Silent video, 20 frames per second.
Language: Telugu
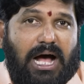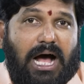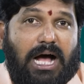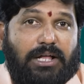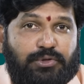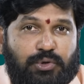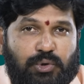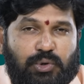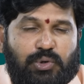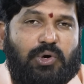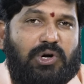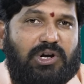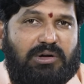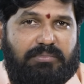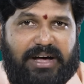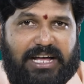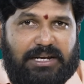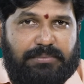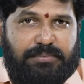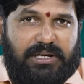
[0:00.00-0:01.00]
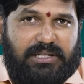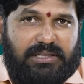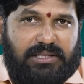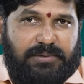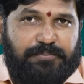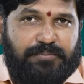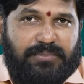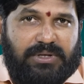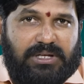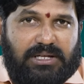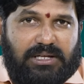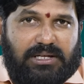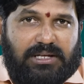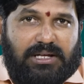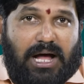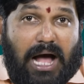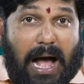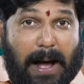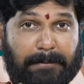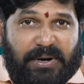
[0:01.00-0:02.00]
ఆ దృక్కోణం మారిపోయింది
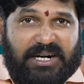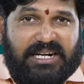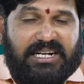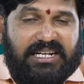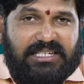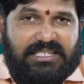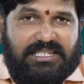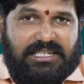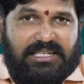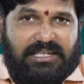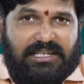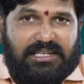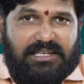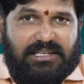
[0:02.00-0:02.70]
అప్పటి నుంచి